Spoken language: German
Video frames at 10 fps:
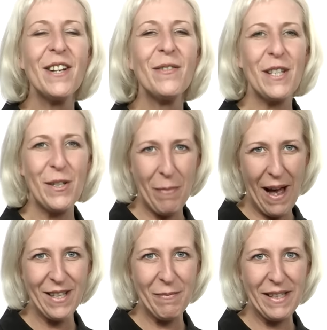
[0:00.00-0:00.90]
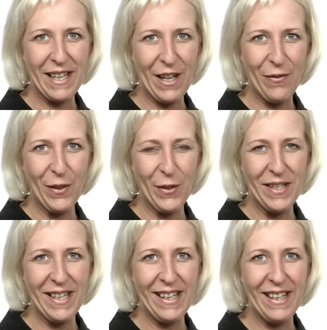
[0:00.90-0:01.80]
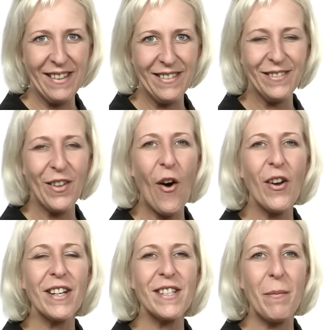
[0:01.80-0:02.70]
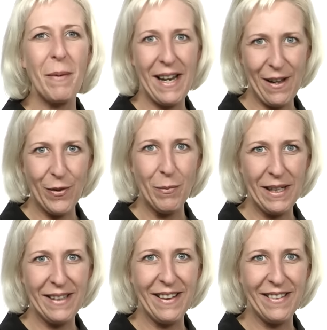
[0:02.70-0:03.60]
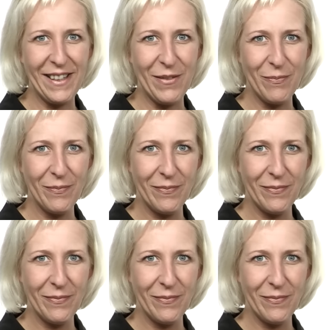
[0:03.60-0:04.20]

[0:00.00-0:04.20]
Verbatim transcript: Viel Spaß mit der Kaffee OCI. Eure Isabella vom Melita Team.